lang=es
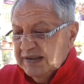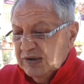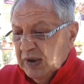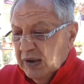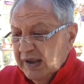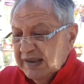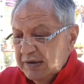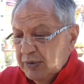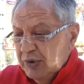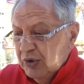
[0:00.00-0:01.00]

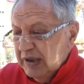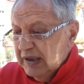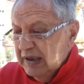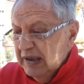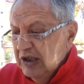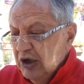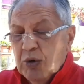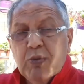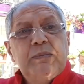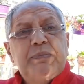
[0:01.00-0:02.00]
aseguradoras y brokers
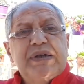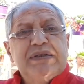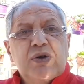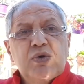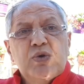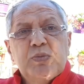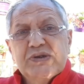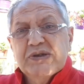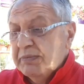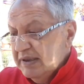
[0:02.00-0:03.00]
como empresas o
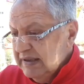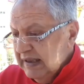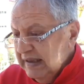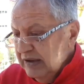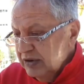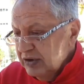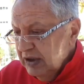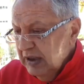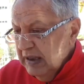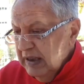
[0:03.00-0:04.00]
grupos empresarios
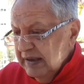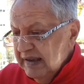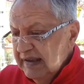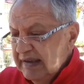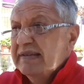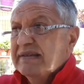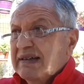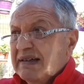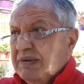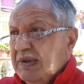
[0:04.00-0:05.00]
de distintas
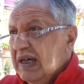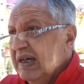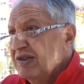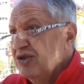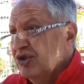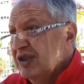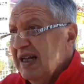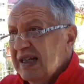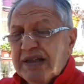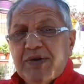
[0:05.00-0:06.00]
actividades, que yo
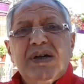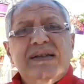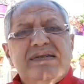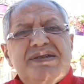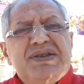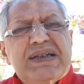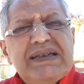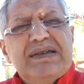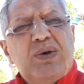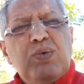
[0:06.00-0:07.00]
tal actividad dice, che,
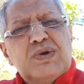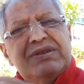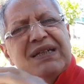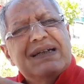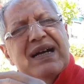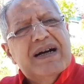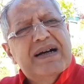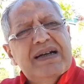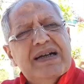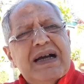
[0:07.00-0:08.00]
¿qué seguros
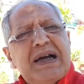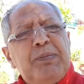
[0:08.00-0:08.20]
encajan acá?